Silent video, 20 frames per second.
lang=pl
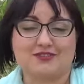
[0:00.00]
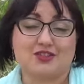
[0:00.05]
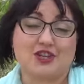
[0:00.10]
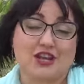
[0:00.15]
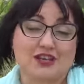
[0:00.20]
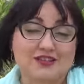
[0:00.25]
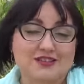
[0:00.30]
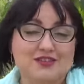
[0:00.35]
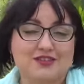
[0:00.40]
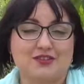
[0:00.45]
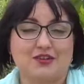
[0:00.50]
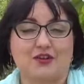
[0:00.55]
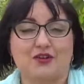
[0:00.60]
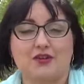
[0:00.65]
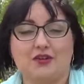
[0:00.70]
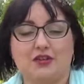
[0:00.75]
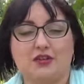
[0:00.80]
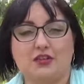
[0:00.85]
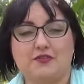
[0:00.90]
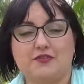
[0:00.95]
często
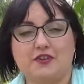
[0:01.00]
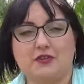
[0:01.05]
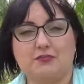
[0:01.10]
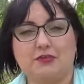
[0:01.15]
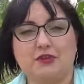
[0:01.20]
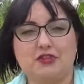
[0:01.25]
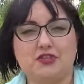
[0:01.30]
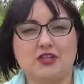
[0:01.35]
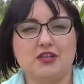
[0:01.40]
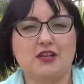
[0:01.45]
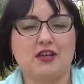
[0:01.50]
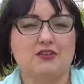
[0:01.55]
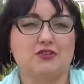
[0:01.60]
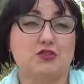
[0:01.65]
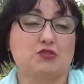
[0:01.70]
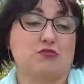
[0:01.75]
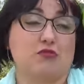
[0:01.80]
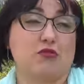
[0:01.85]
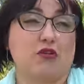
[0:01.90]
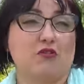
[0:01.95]
ich wielbiciele
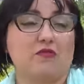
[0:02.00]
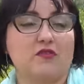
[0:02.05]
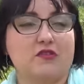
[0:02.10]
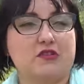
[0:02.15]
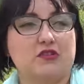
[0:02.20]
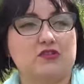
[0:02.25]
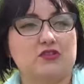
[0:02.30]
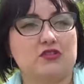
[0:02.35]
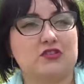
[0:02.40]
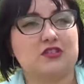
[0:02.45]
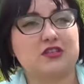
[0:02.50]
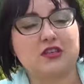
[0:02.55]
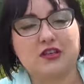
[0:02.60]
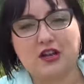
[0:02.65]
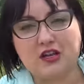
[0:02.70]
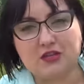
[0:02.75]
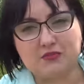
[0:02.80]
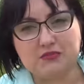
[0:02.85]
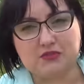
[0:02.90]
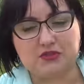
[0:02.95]
czy członkowie rodzin
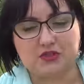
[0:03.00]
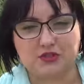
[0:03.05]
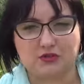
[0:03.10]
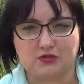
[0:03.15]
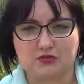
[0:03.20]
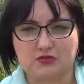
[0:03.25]
staraliby się